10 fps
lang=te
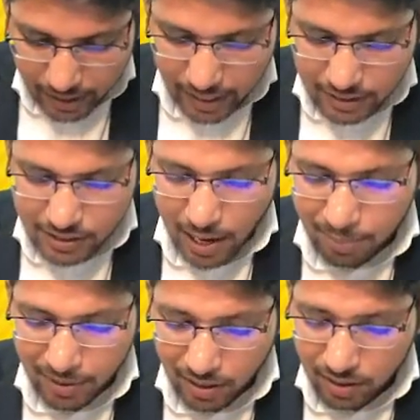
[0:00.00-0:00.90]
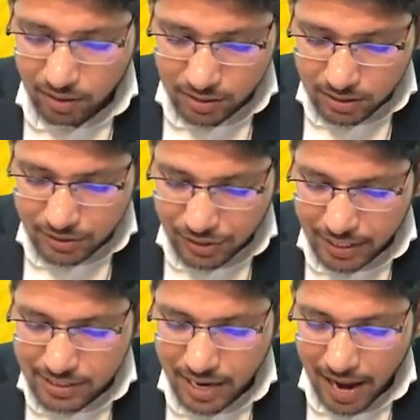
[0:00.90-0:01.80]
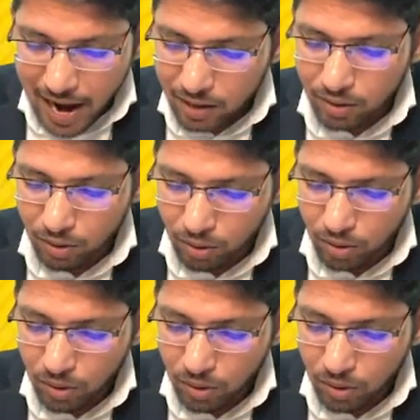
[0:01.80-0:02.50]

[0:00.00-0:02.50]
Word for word: ఏ చాప్టర్ జేజే యాక్ట్లో